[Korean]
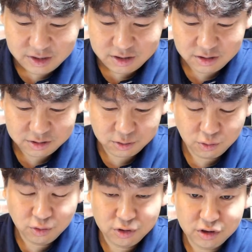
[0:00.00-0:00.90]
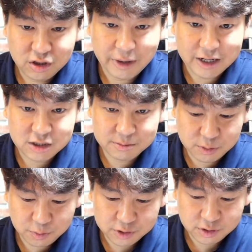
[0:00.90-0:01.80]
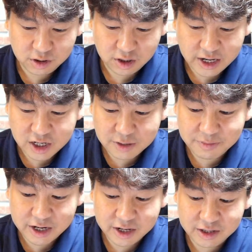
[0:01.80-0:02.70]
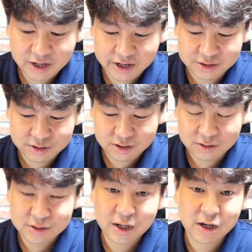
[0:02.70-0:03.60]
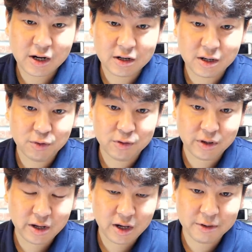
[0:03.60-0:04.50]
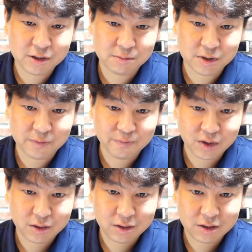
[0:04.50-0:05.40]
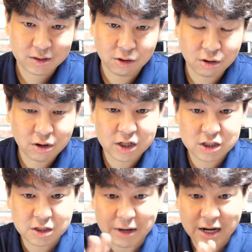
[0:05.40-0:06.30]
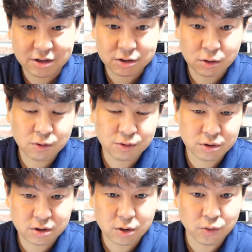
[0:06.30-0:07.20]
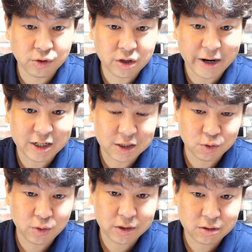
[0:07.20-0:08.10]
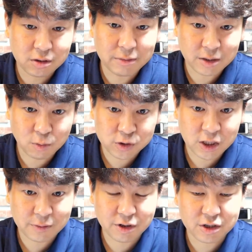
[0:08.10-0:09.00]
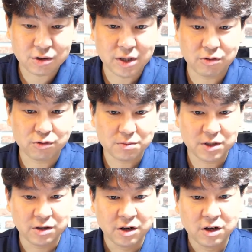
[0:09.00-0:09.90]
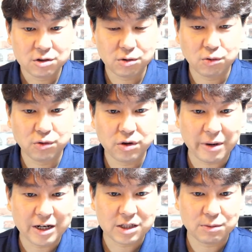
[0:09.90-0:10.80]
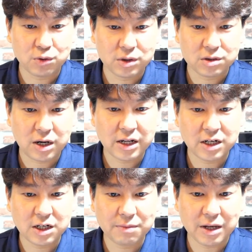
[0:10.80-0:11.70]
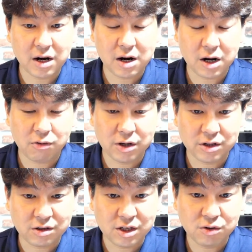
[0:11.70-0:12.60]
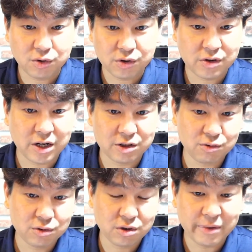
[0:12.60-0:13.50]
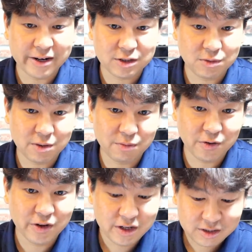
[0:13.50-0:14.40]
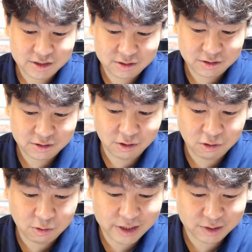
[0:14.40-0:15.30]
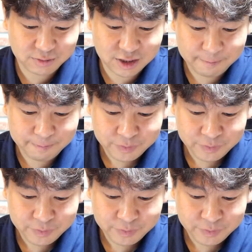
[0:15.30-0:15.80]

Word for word: 어, 저는 오늘 이 말씀을 보면서 하나님 나라에 대해서 생각을 한번 해봤습니다. 그러니까 여러 가지 많은 설교들을 오늘 이 말씀을 통해서 많은 목사님들이 전하고 있지만 저는 오늘 이 말씀을 통해서 하나님 나라라고 하는 그 키워드를 가지고서 이 말씀을 한번 어, 엮어봤습니다.